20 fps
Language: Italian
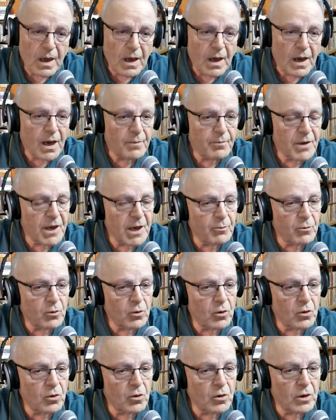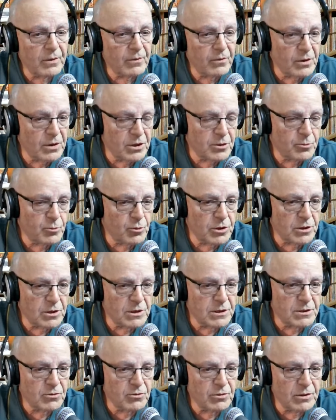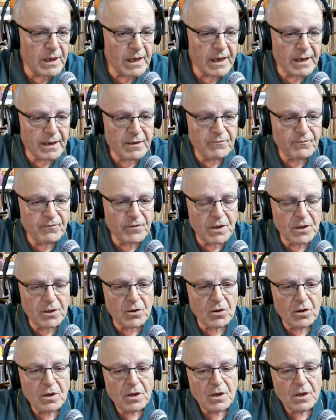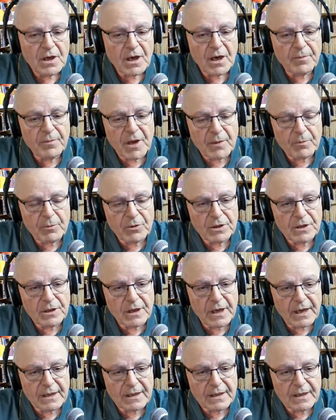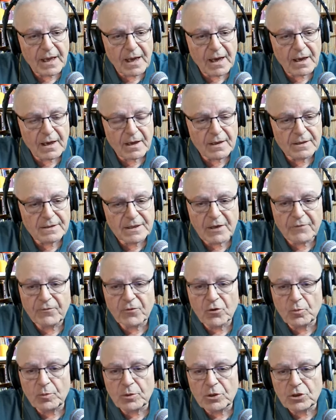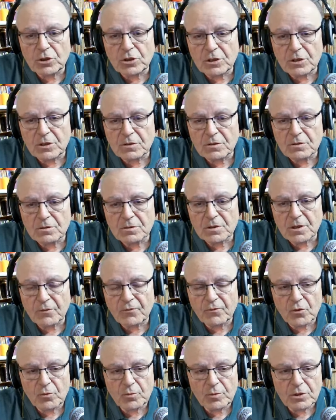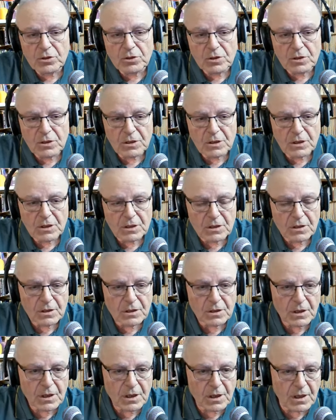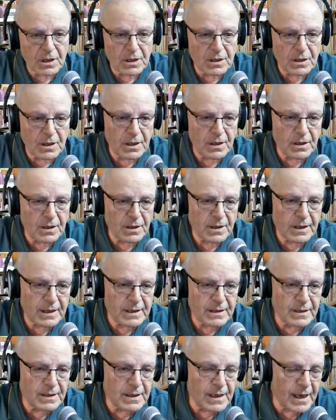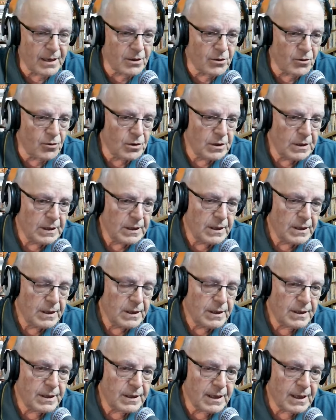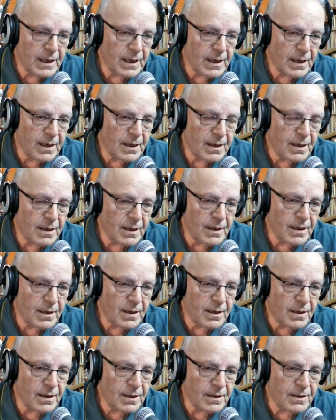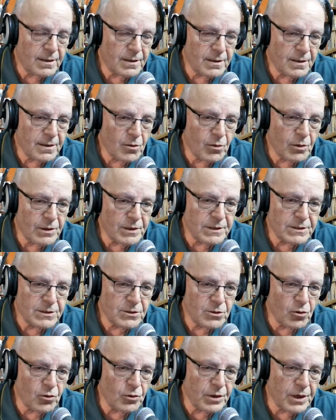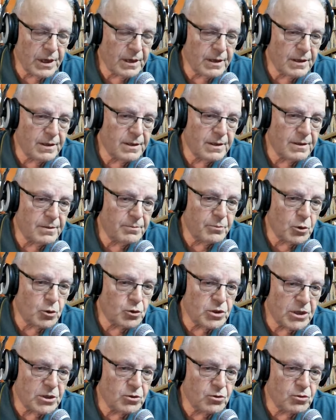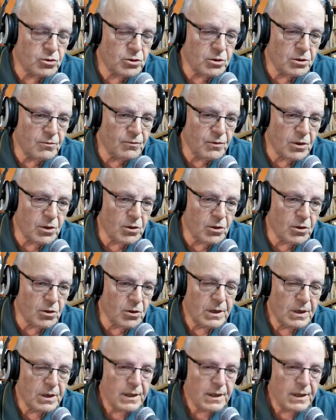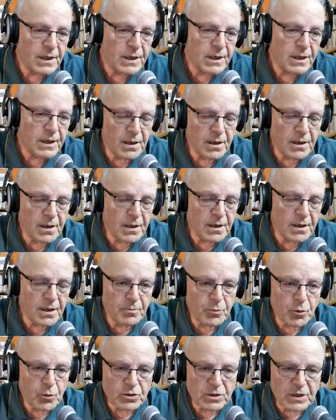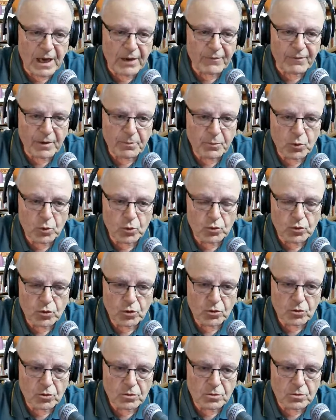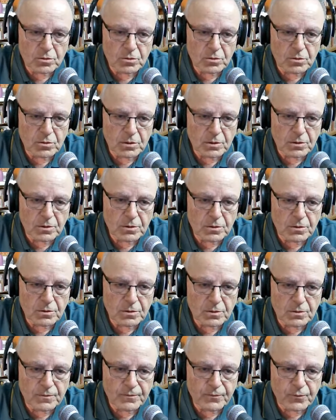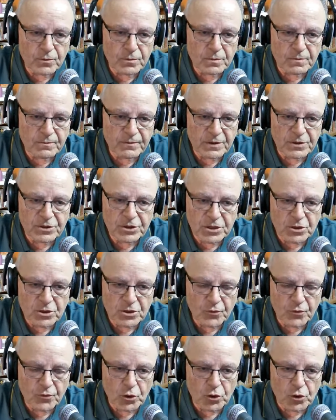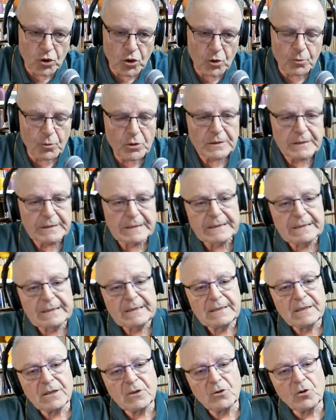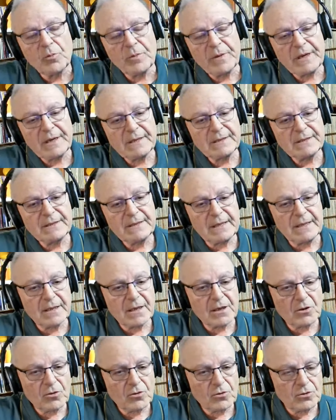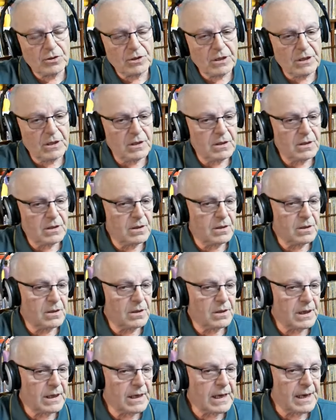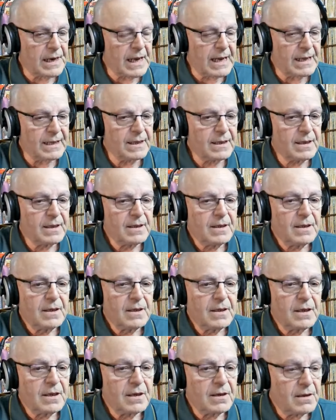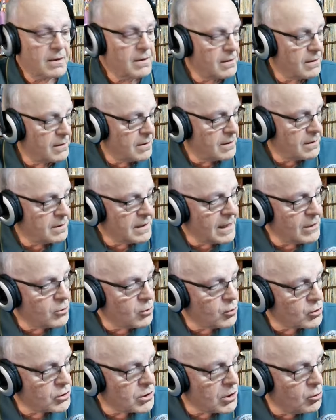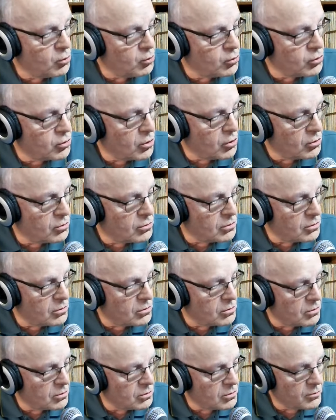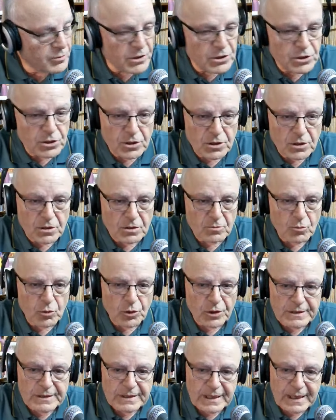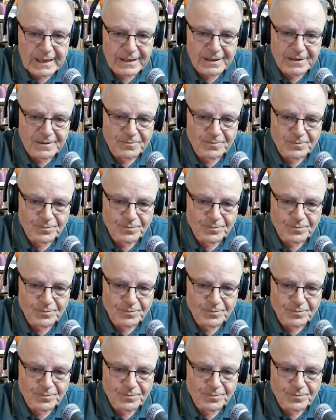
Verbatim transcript: abbiamo, eh, e quindi ci potete seguire anche in video, abbiamo in diretta eh, Stefano Micini. Stefano Micini eh, che era eh, candidato nella eh, coalizione eh, Progetto Civico che portava appunto oh, Francesco Fiordomo come sindaco di Recanati. intanto lo saluto, oh, Micini, buona serata.